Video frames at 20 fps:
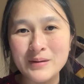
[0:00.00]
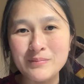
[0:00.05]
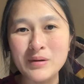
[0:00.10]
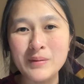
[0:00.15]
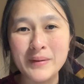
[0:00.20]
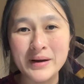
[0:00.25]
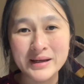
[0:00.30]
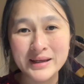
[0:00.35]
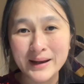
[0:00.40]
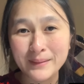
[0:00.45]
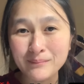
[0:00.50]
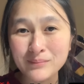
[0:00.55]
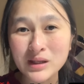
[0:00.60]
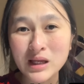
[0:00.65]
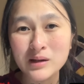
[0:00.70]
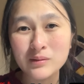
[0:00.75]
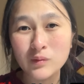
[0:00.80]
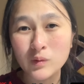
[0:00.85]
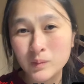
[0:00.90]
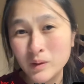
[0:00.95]
mà bạn nhắm
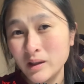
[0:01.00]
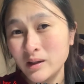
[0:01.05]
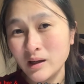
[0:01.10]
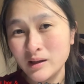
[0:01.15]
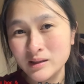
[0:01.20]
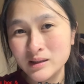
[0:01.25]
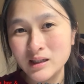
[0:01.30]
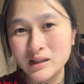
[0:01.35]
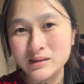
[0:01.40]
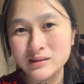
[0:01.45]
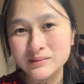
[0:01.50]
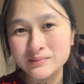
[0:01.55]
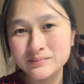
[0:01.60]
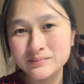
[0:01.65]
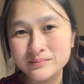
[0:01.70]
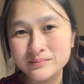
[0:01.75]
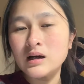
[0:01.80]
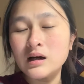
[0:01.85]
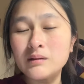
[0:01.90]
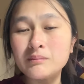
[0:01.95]
tới mục đích định cư
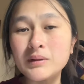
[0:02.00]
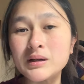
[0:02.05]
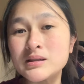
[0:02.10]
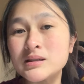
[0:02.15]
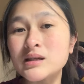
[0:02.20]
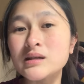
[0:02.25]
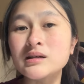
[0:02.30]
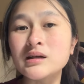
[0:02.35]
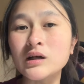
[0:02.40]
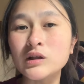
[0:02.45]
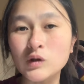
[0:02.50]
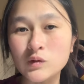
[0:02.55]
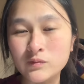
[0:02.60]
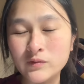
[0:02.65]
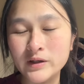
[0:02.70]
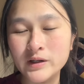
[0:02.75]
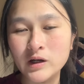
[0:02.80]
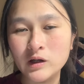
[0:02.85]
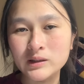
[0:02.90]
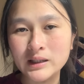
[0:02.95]
mình xin kết thúc
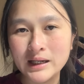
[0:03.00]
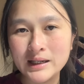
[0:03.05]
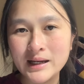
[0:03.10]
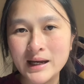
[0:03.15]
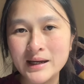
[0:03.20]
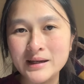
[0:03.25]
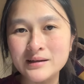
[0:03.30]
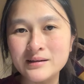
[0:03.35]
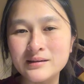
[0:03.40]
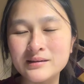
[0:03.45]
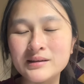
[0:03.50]
video tại đây.